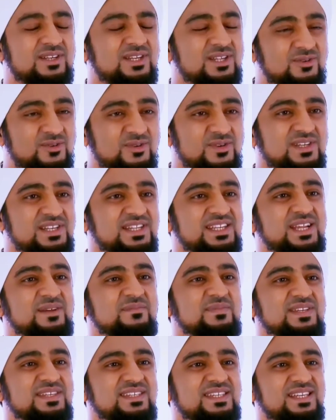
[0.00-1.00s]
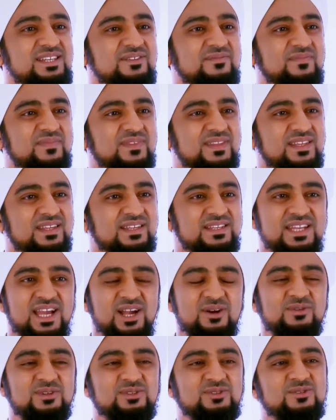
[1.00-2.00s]
لكل نبي
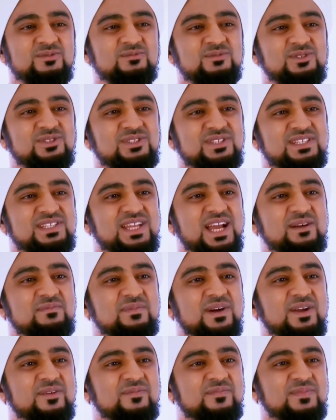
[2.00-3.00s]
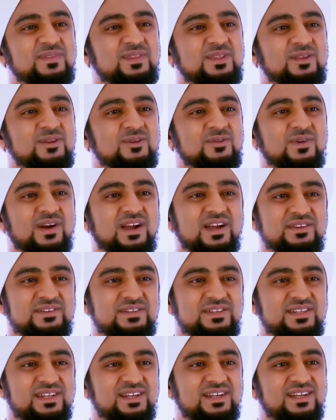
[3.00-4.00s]
دعوة مستجابة
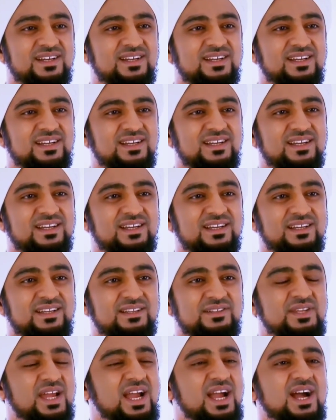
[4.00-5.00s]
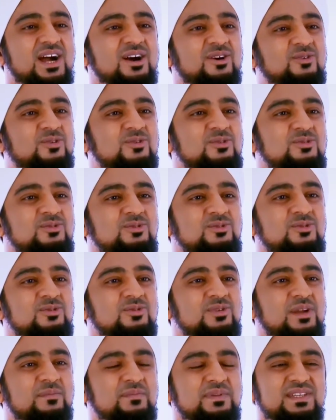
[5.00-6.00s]
وقد دعا
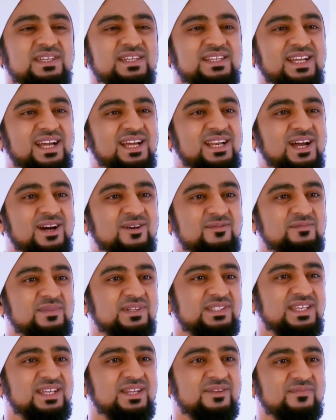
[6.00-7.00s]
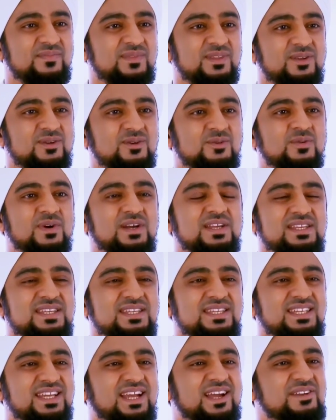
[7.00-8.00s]
كل نبي على أمته
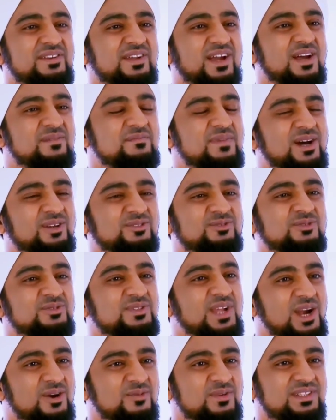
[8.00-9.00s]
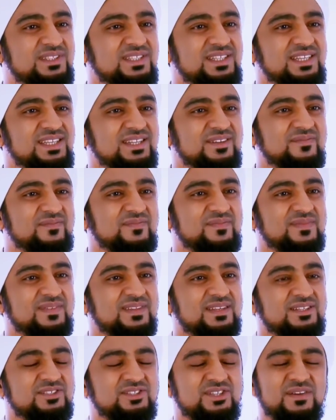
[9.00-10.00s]
وإني قد خبأت دعوتي
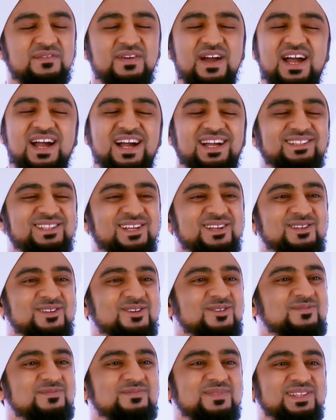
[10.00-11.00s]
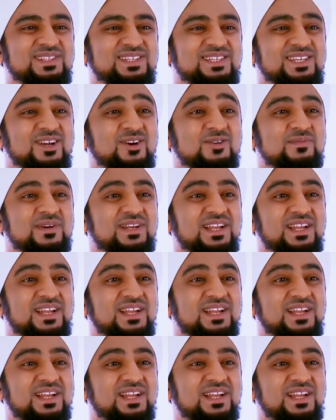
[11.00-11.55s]
شفاعة لأمتي يوم